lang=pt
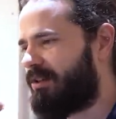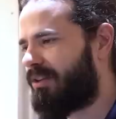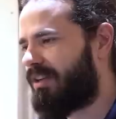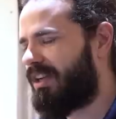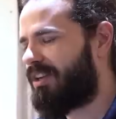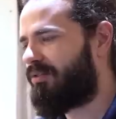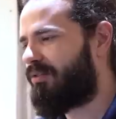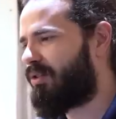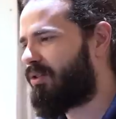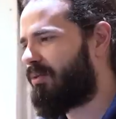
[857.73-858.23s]
O
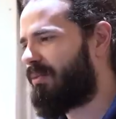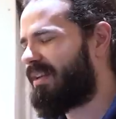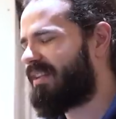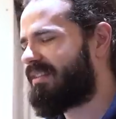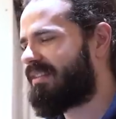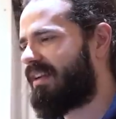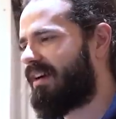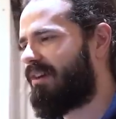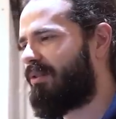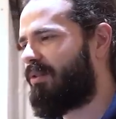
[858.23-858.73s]
que eu vou
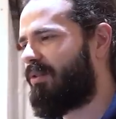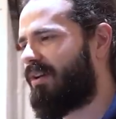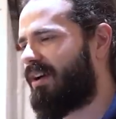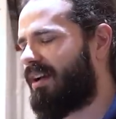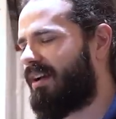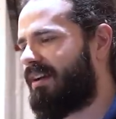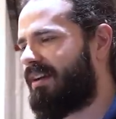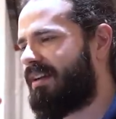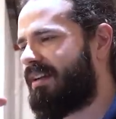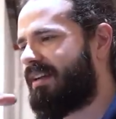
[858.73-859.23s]
começar
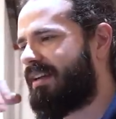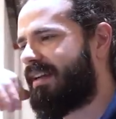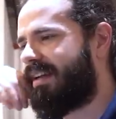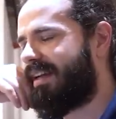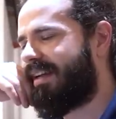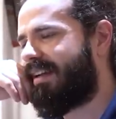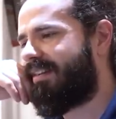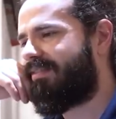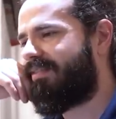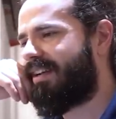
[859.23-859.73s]
agora
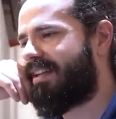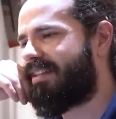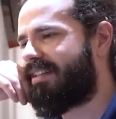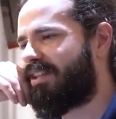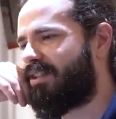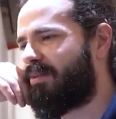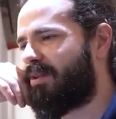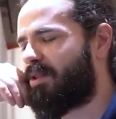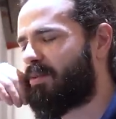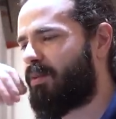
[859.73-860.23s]
é
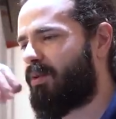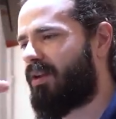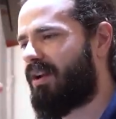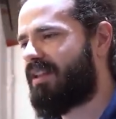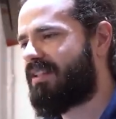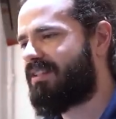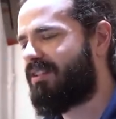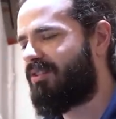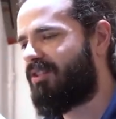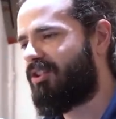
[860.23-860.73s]
fazendo uma
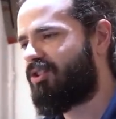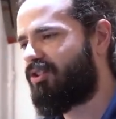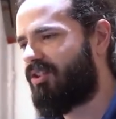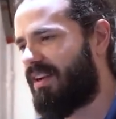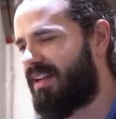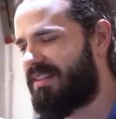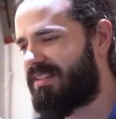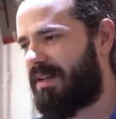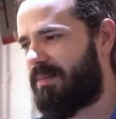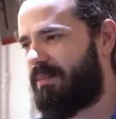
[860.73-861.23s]
exploração
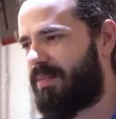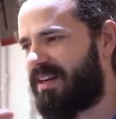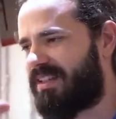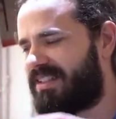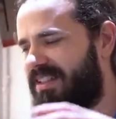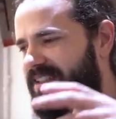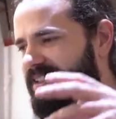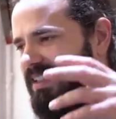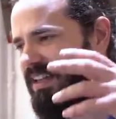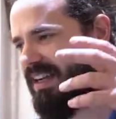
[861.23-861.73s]
só nessa
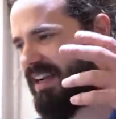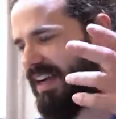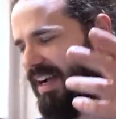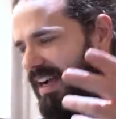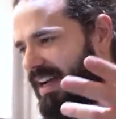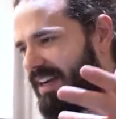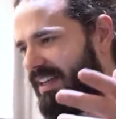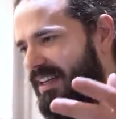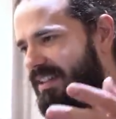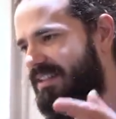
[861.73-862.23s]
parte de
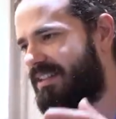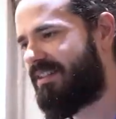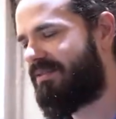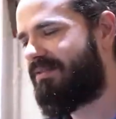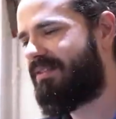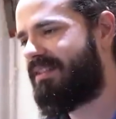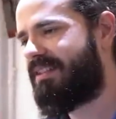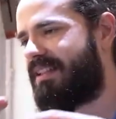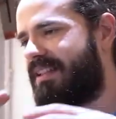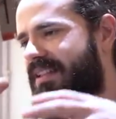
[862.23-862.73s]
carga, de
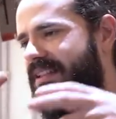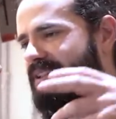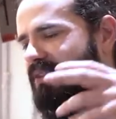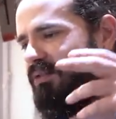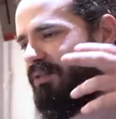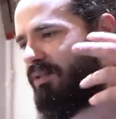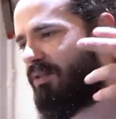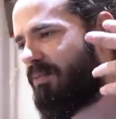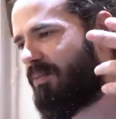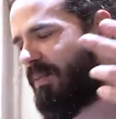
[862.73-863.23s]
eficiência
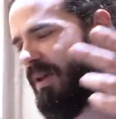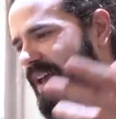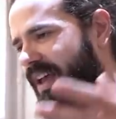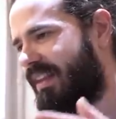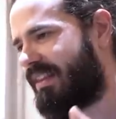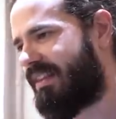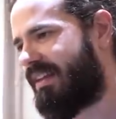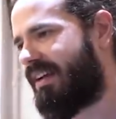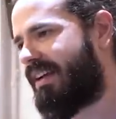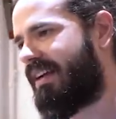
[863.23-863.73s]

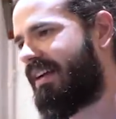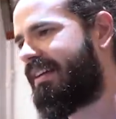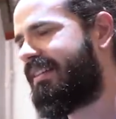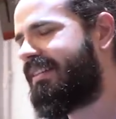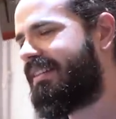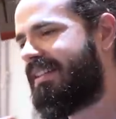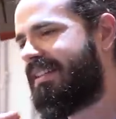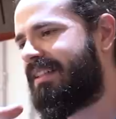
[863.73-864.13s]
volumétrica,